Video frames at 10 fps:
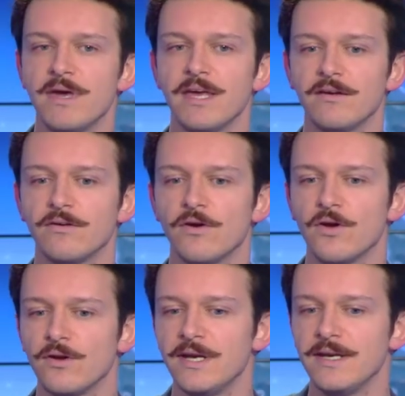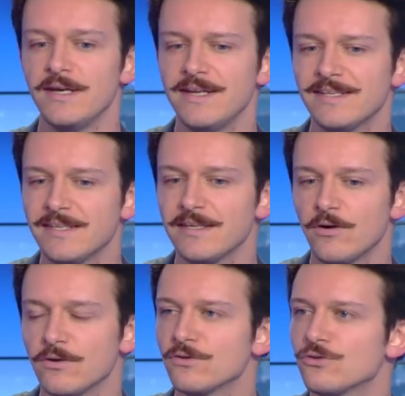mais euh, laisser. C'est
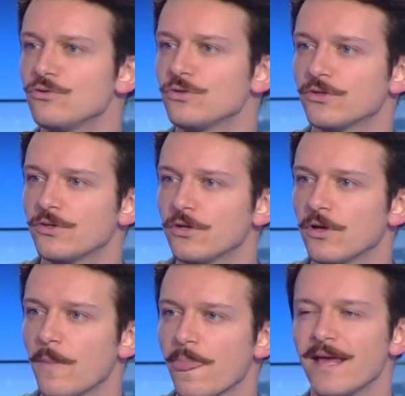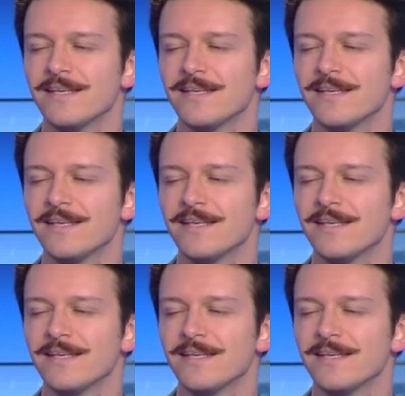pas habile Vous trouvez pas que c'est habile